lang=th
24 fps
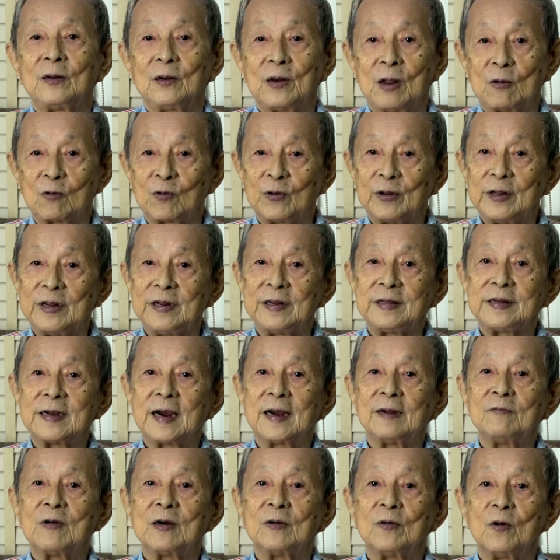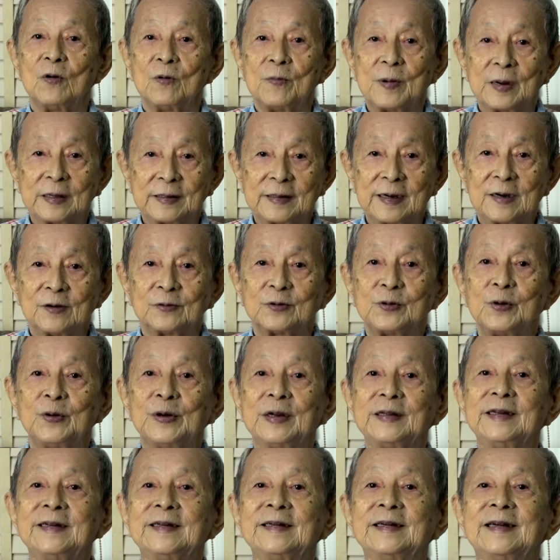เราก็ดีใจว่า โอ้ พระเจ้าช่วย
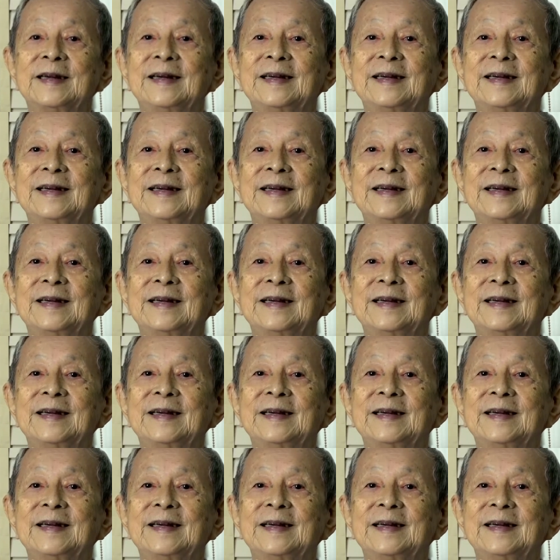จริง